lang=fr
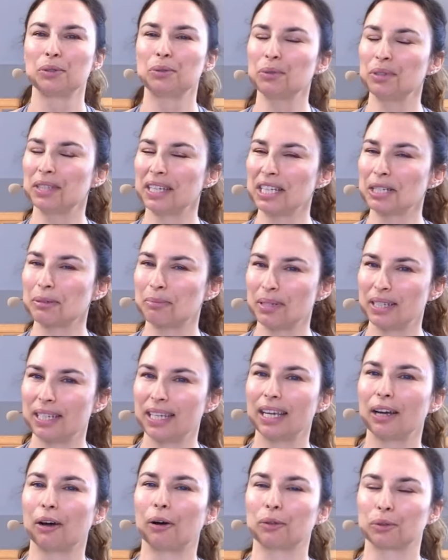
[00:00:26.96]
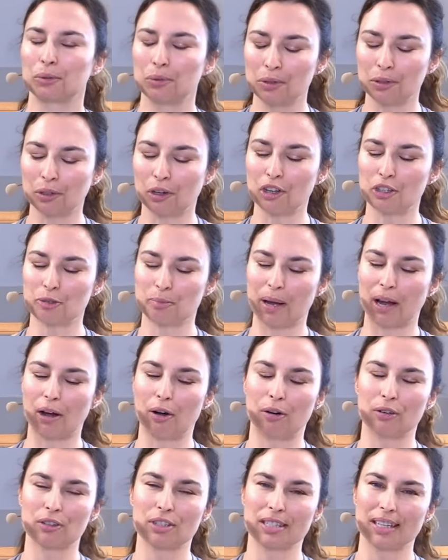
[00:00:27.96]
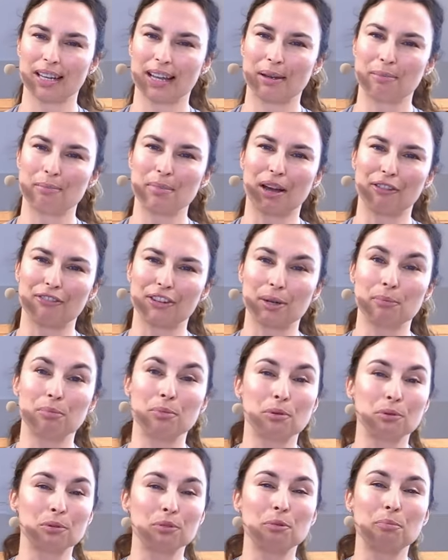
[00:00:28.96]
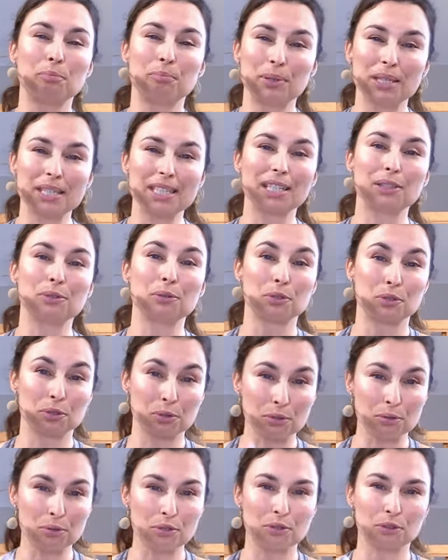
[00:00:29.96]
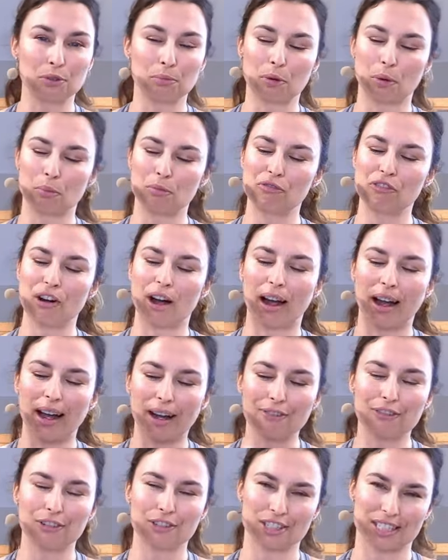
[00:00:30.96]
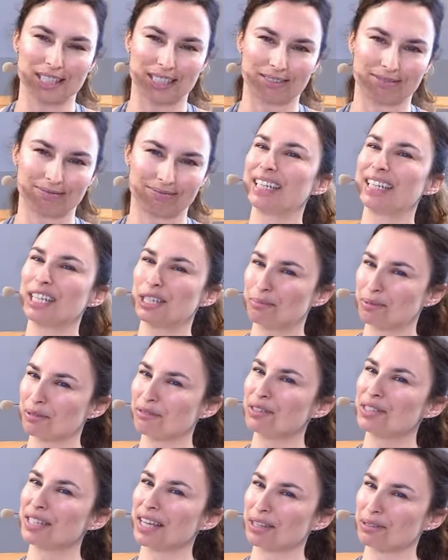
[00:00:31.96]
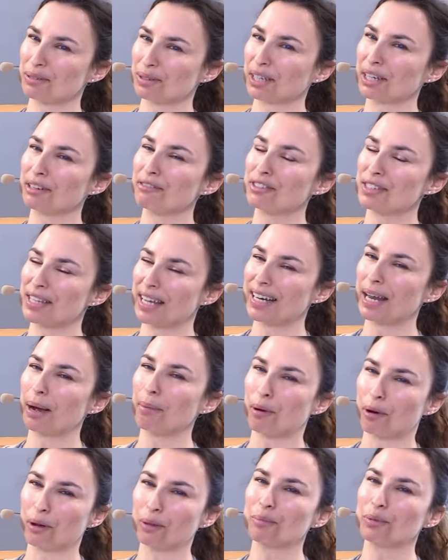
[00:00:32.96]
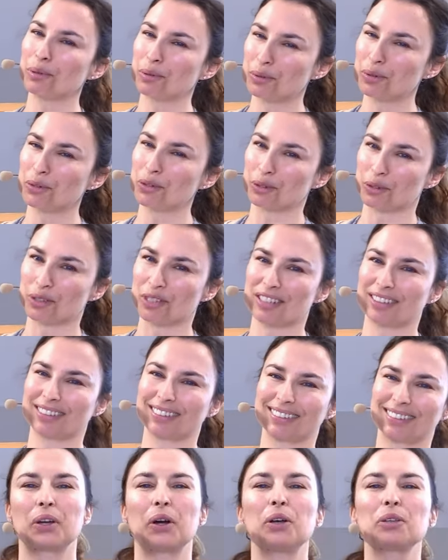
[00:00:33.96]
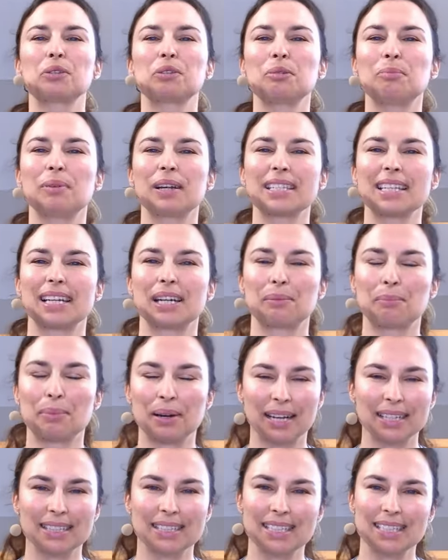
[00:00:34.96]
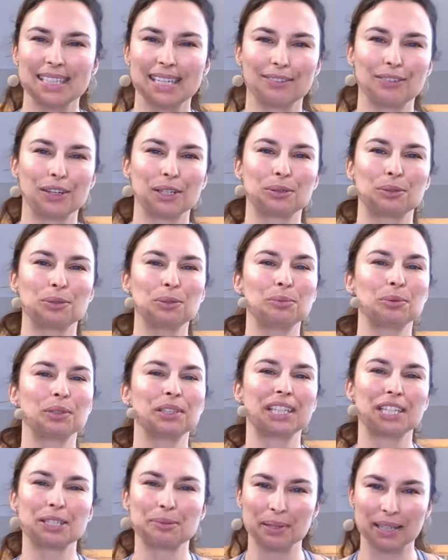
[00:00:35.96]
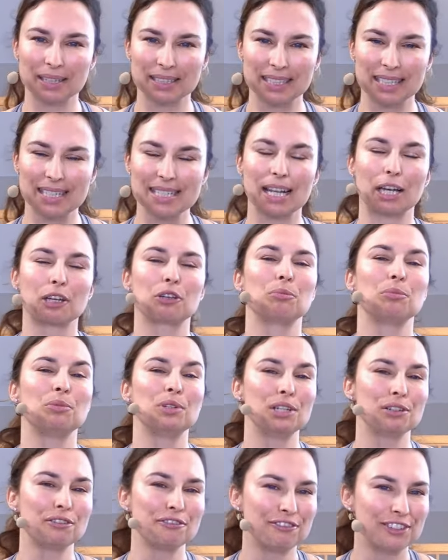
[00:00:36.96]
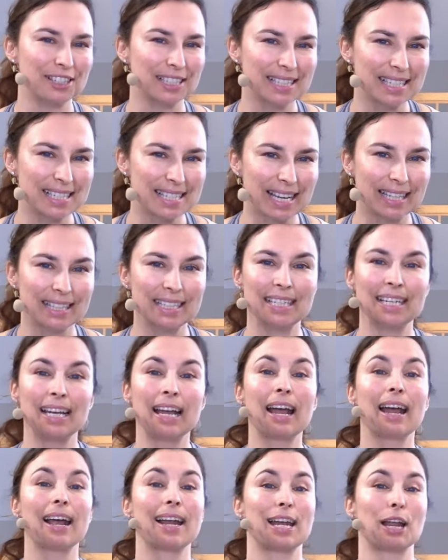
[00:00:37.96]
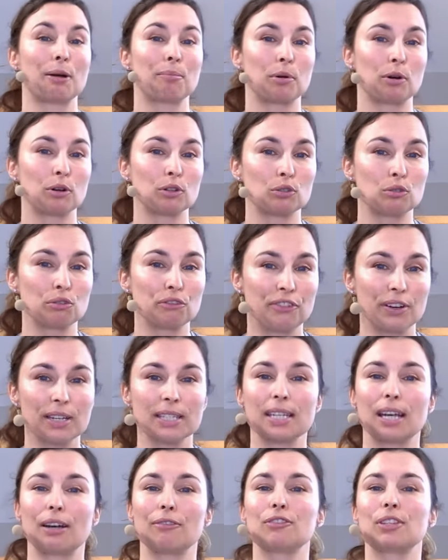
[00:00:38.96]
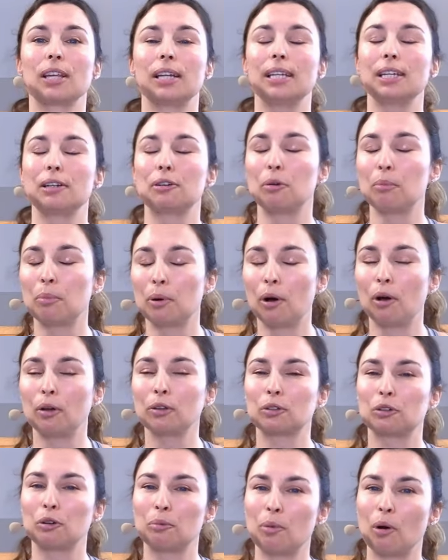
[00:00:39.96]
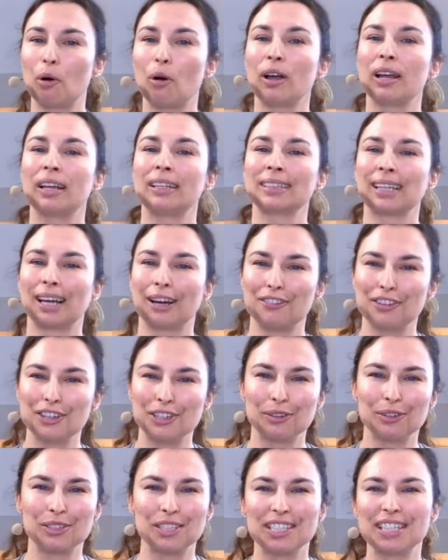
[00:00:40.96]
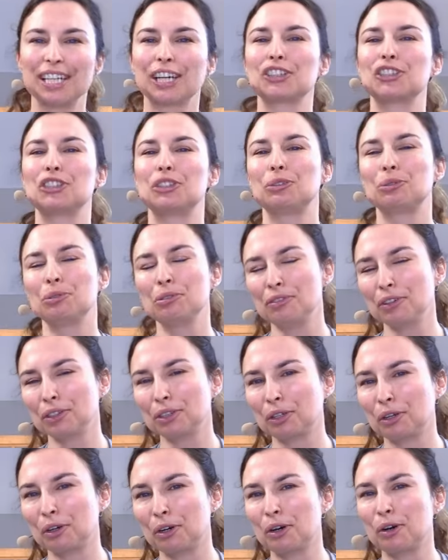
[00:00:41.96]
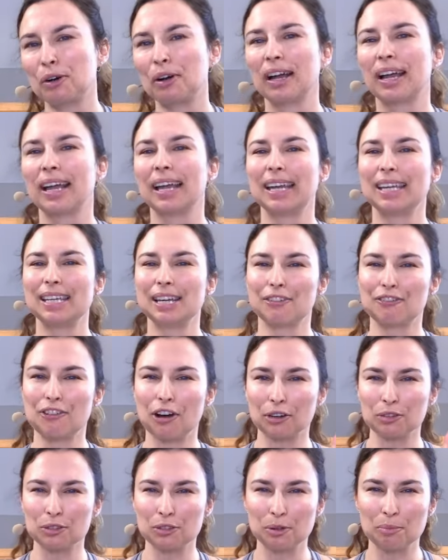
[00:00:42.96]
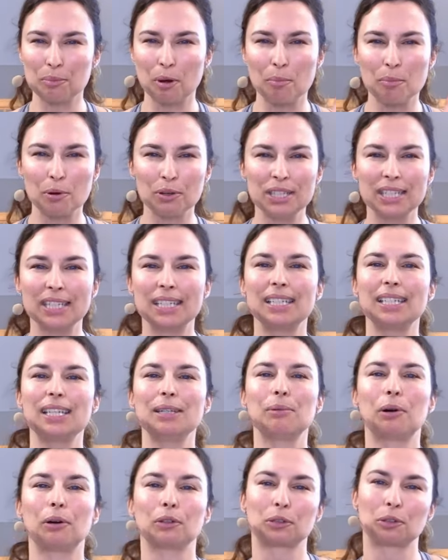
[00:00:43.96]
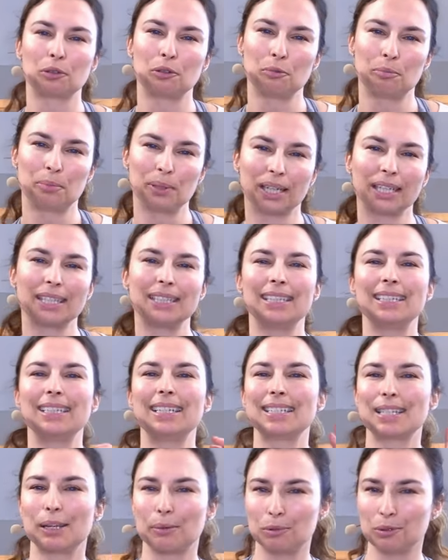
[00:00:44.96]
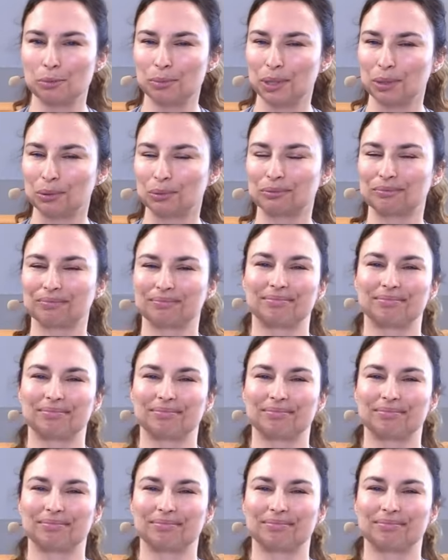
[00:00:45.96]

Tout est expliqué en toute transparence, mais avec beaucoup de pistes et de solutions pour pouvoir avancer. Et je peux vous assurer que vous allez apprendre beaucoup de choses. Ensuite, place à la pratique avec toute mon expertise accumulée au fil des années, l'approche du fascia. Vous allez comprendre comment travailler en synergie tout votre corps et avoir justement un bon équilibre entre le périnée et les abdominaux.